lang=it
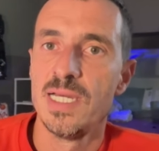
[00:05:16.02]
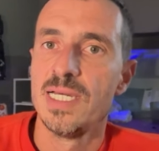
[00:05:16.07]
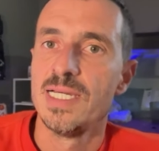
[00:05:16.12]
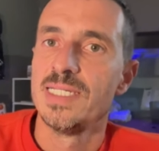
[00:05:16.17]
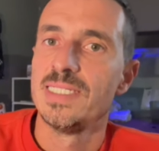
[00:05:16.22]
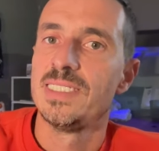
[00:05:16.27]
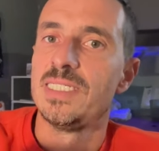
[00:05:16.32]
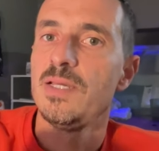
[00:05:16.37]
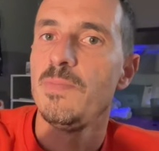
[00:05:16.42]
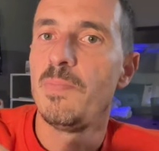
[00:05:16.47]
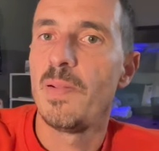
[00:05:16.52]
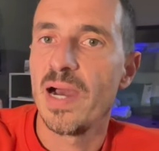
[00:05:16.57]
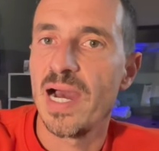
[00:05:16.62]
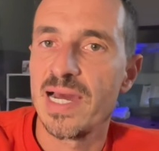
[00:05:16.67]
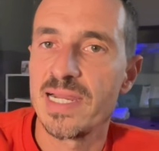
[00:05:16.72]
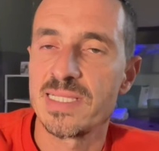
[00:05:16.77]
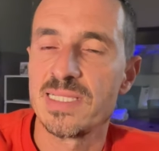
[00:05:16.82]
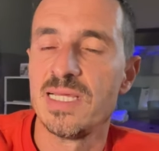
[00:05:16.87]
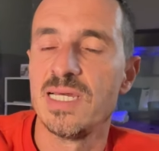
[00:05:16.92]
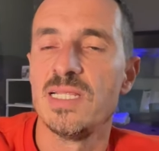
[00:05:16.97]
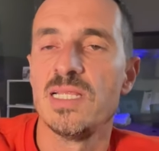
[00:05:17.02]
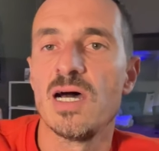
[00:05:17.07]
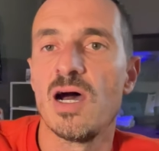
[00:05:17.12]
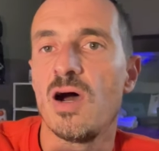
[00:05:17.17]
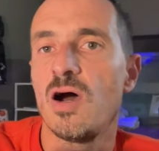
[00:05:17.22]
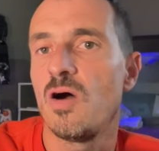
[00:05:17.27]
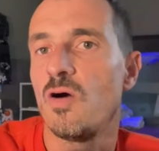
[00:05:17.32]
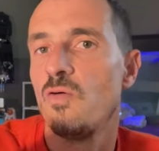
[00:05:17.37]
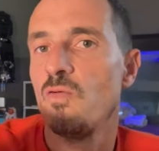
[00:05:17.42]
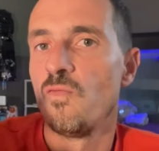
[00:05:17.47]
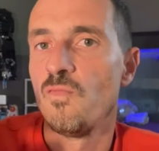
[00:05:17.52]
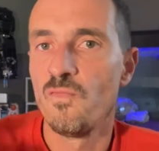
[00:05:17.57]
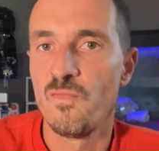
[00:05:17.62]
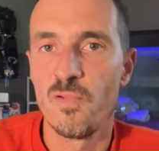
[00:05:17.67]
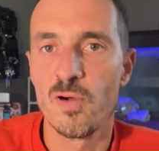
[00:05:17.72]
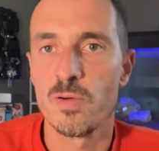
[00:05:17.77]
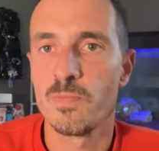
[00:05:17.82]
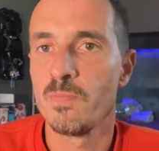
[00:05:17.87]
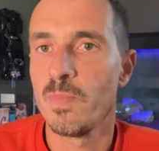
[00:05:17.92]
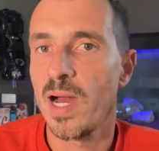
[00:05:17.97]
si parte da un
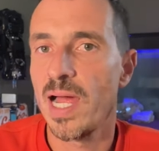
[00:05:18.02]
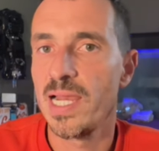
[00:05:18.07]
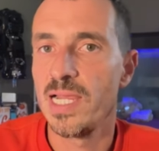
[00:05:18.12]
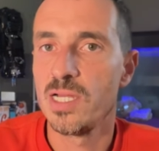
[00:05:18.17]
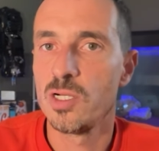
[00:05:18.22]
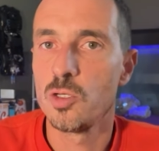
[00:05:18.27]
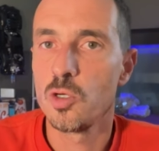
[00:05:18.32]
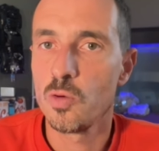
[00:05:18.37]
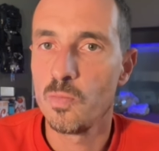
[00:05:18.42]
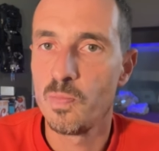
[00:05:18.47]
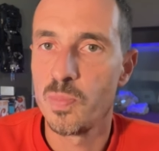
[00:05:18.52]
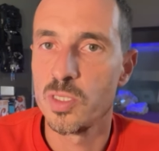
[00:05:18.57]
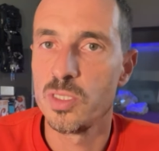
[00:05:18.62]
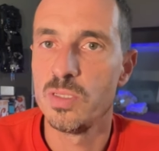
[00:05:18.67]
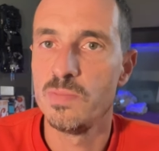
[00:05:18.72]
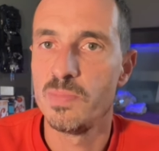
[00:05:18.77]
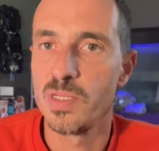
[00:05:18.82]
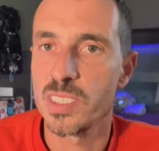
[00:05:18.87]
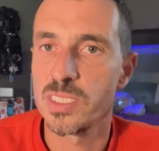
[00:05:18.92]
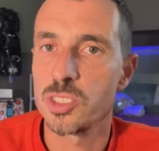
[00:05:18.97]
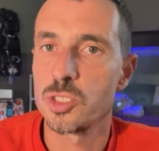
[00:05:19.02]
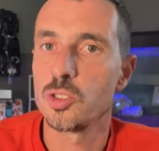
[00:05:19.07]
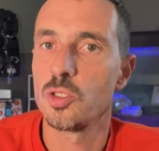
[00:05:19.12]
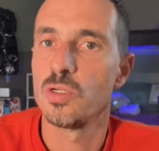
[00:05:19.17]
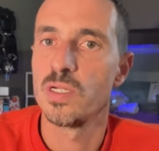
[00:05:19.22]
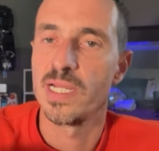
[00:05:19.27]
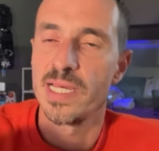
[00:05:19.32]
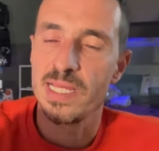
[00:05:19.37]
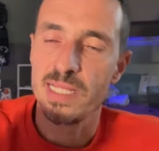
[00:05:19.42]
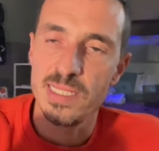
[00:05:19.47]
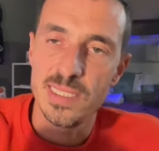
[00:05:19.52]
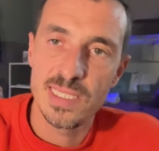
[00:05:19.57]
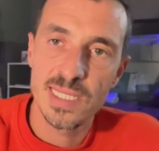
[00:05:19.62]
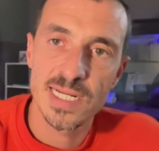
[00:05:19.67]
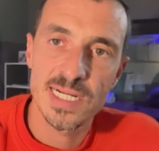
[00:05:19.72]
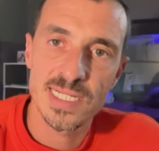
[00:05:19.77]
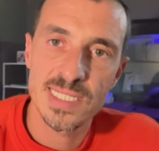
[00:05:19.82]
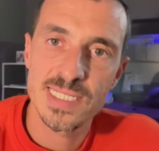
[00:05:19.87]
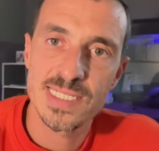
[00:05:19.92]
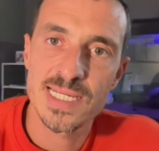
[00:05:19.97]
formale gruppo di persone
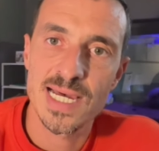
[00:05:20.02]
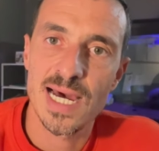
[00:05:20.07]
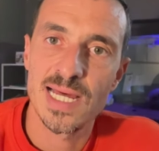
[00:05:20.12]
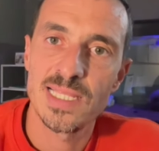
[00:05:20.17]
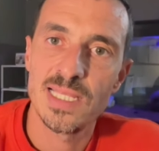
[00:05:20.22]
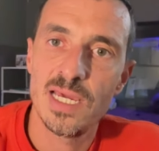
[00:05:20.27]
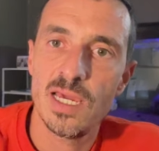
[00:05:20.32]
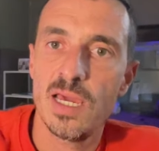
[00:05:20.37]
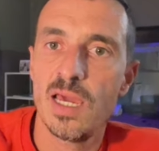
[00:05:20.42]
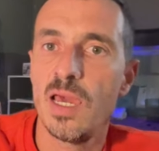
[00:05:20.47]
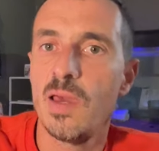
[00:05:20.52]
interessate